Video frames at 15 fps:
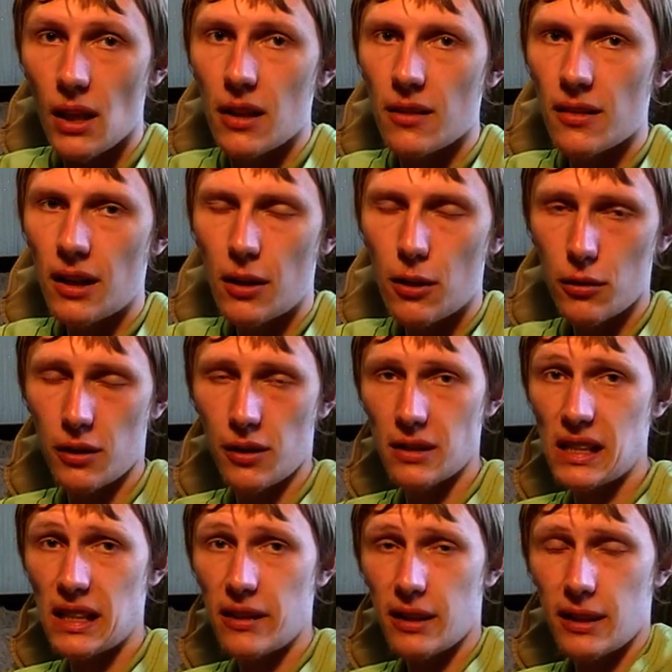Здорово и
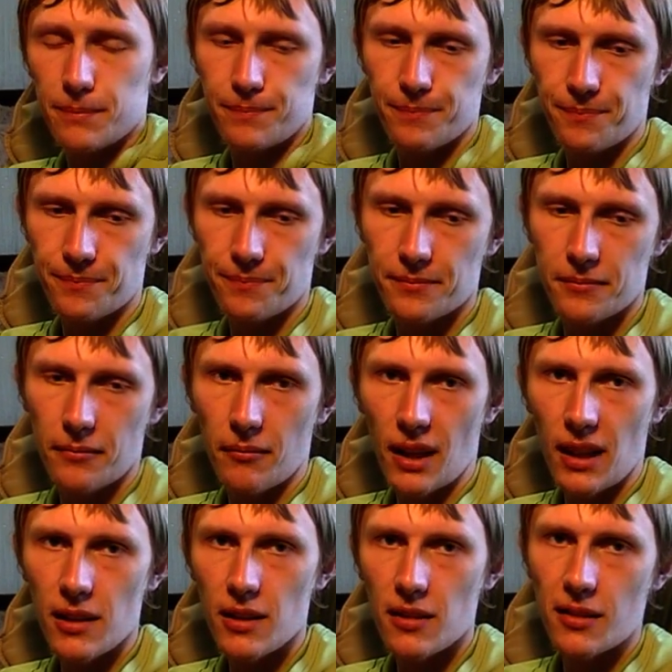здравия.
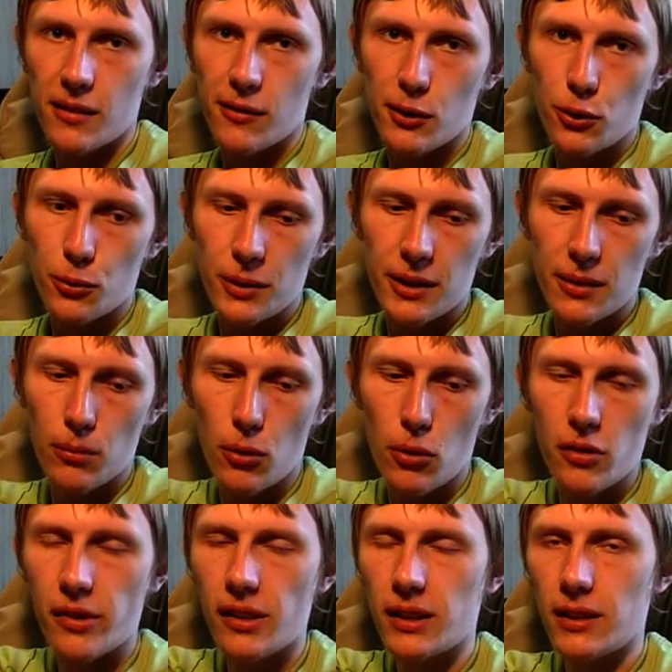Если вы любите
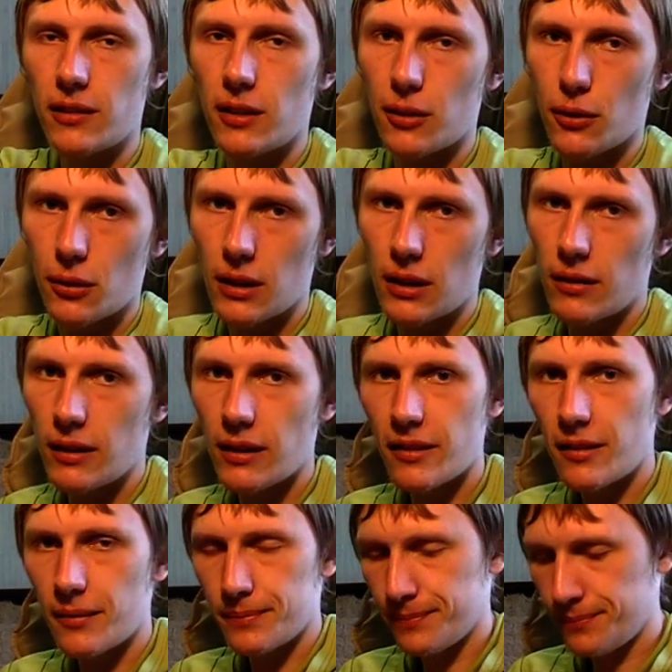бокс, это видео для
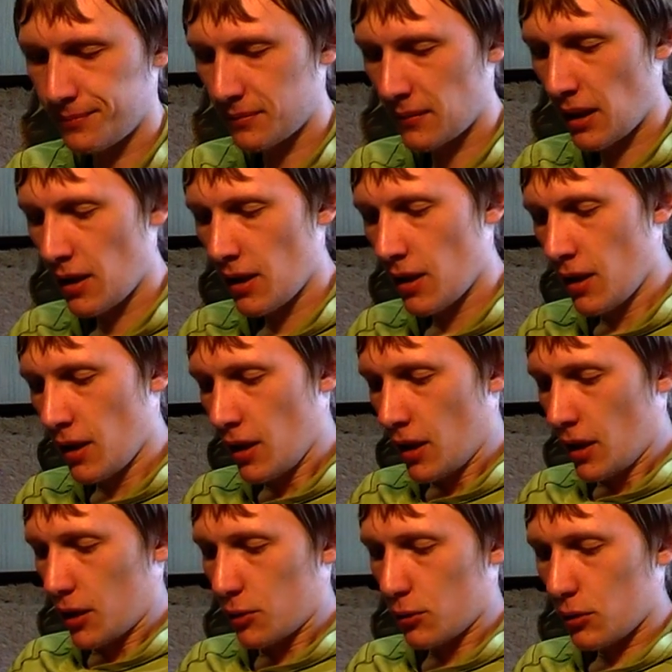вас.
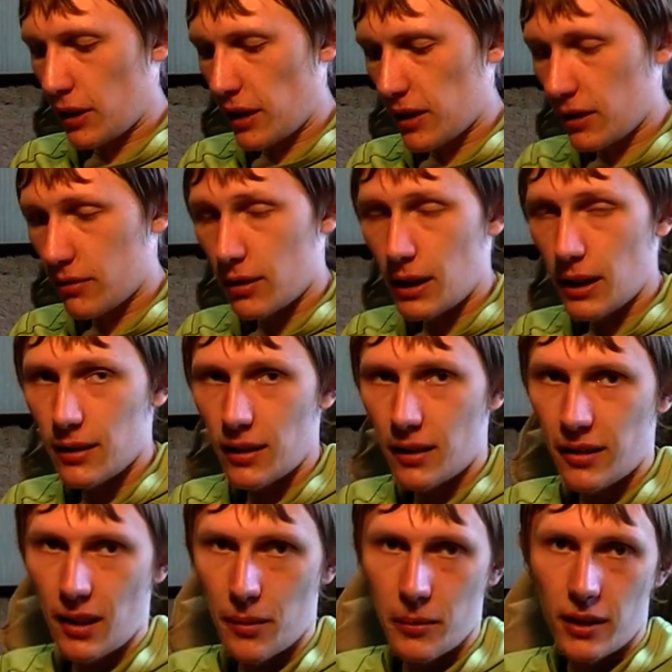Ну, на этих выходных
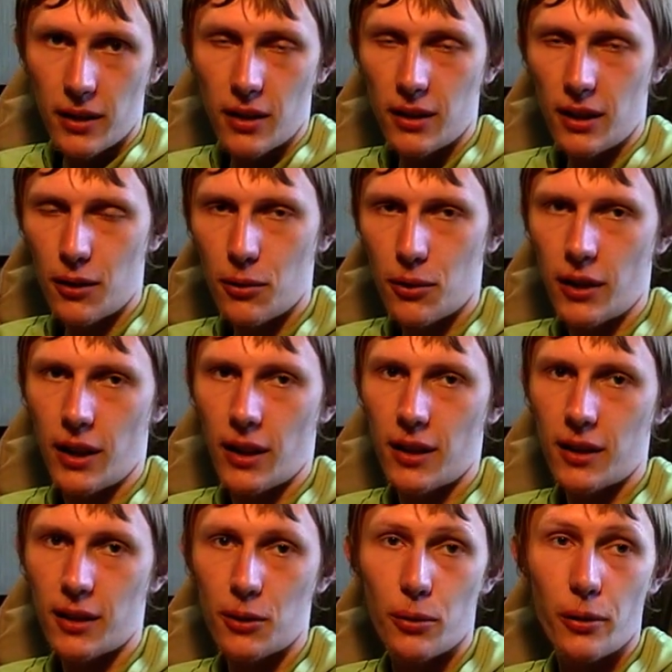самый такой
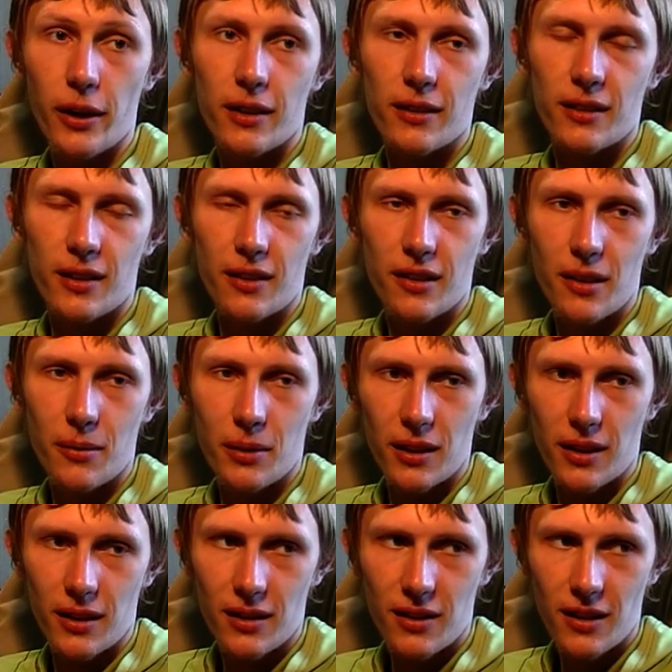конкурентный,
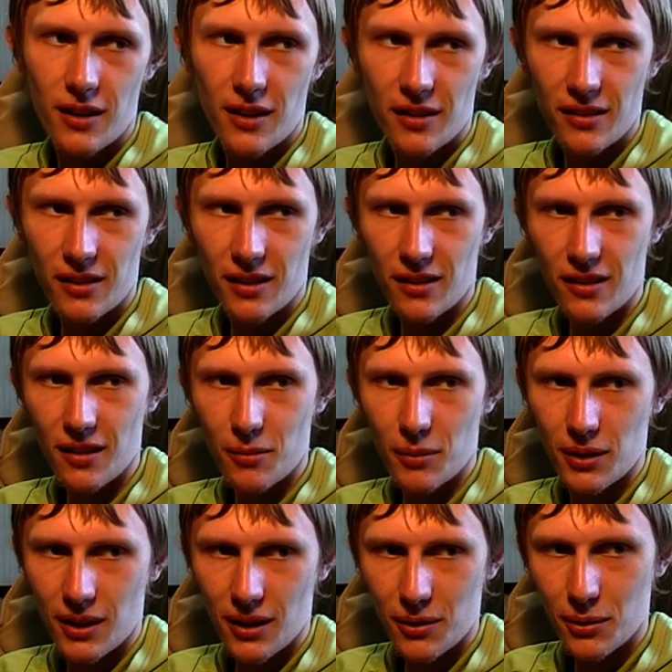самый интересный, самый
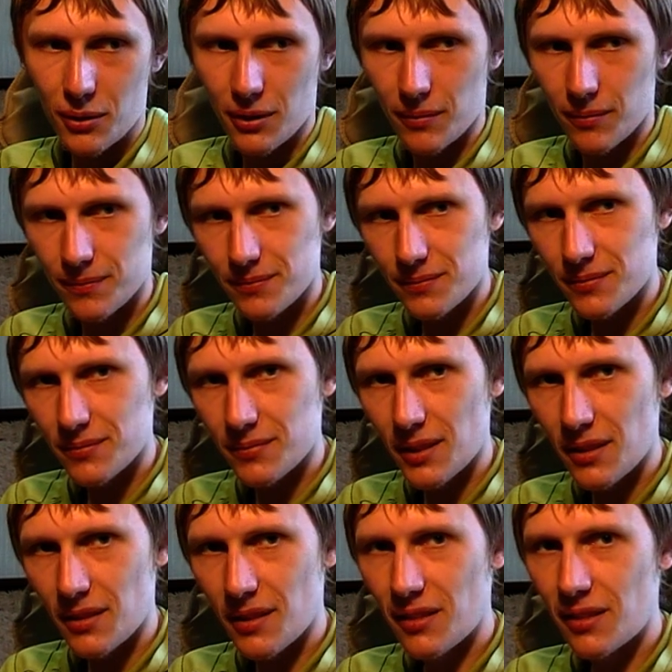такой
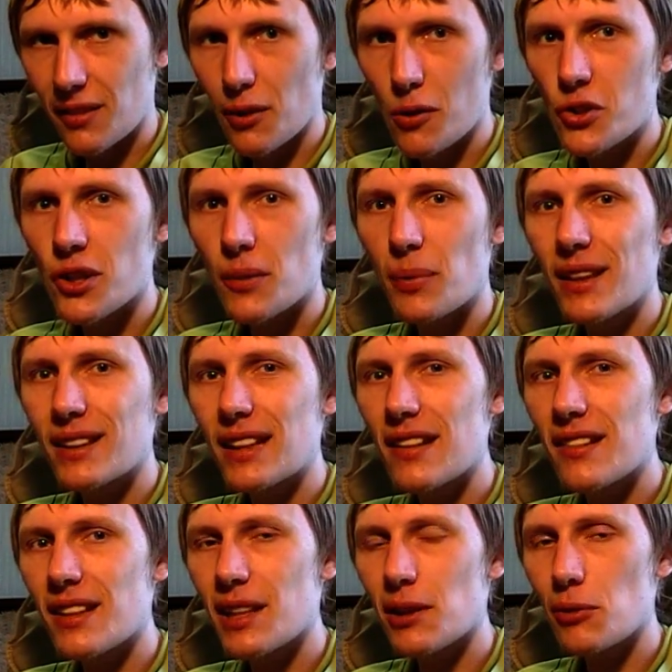сложно
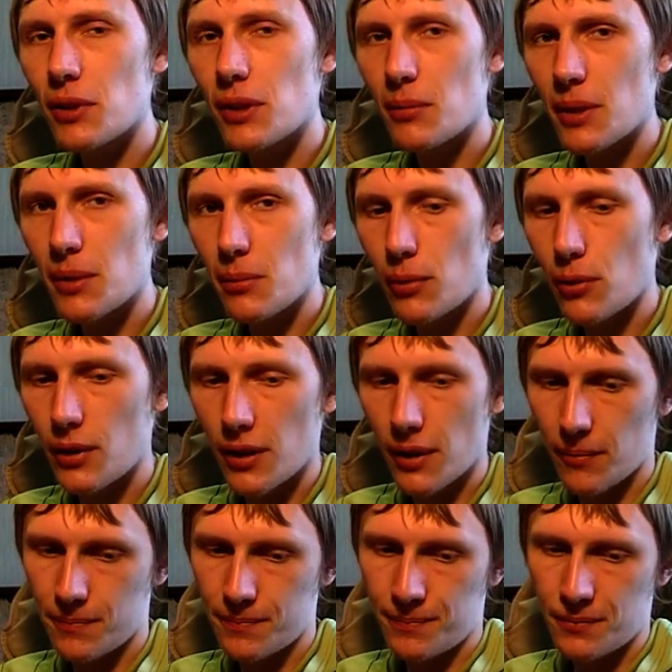прогнозируемый бой
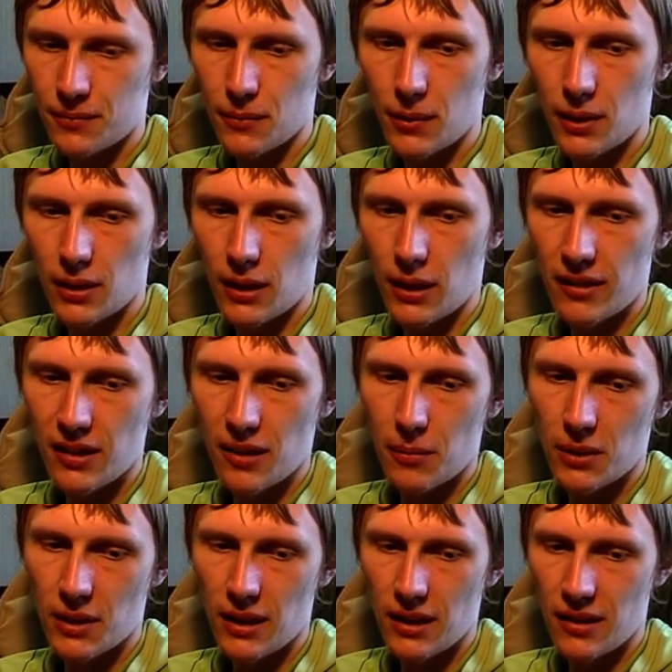был Хосе
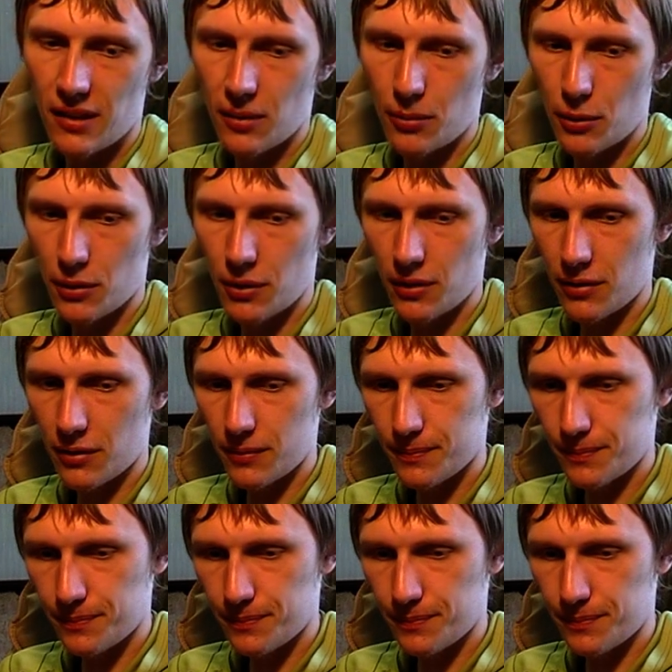Педраса против